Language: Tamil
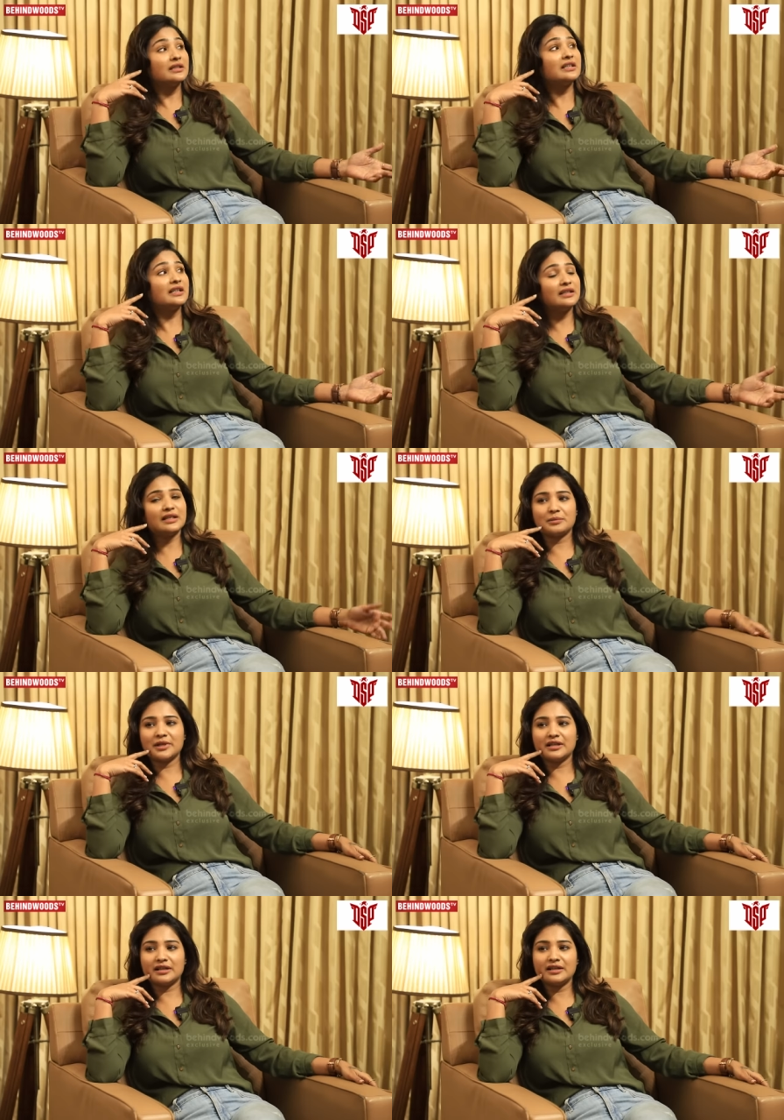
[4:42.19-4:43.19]
என்ன என்ன
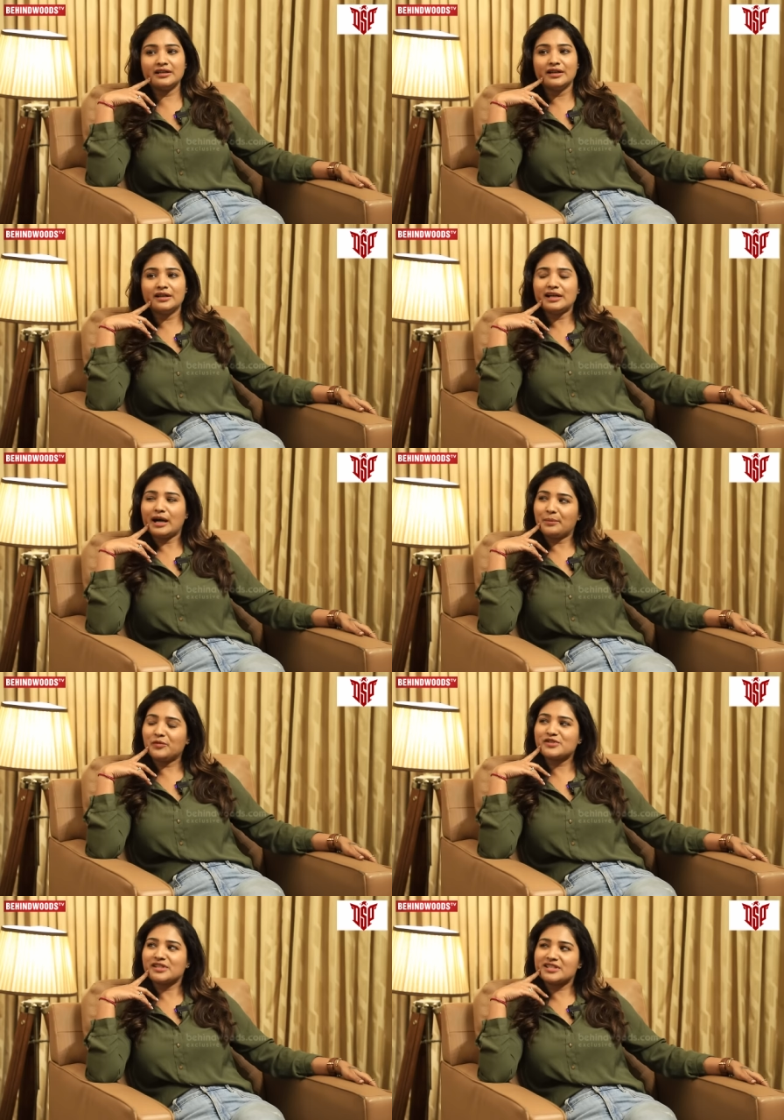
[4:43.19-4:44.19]
அப்படின்றேன்
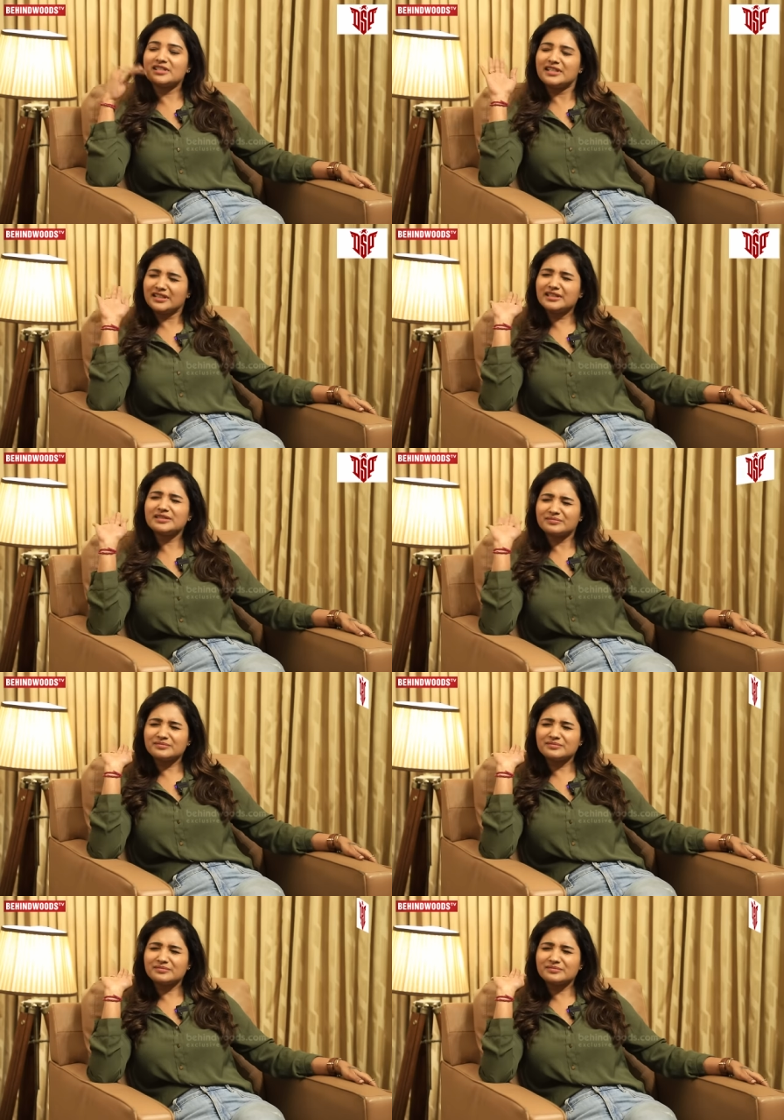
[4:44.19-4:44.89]
அப்போவும் சிரிச்சிட்டே